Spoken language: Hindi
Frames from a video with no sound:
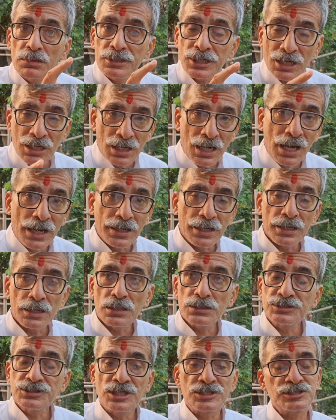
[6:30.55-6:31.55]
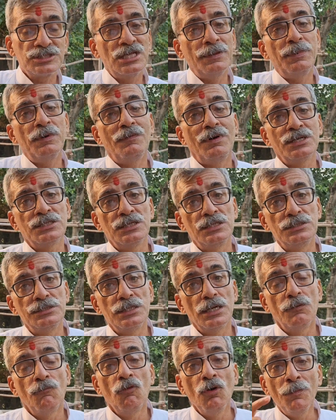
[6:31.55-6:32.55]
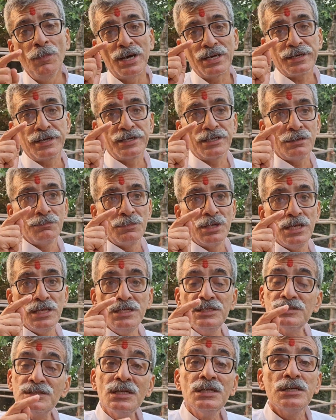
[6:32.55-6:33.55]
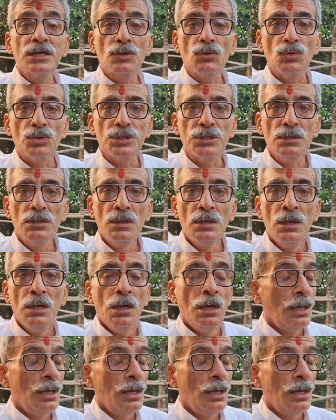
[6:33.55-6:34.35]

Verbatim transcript: टकरा कर सस्ते पे वहां दे दिया वो मार्केट हमने इसीलिए खोई हम्म,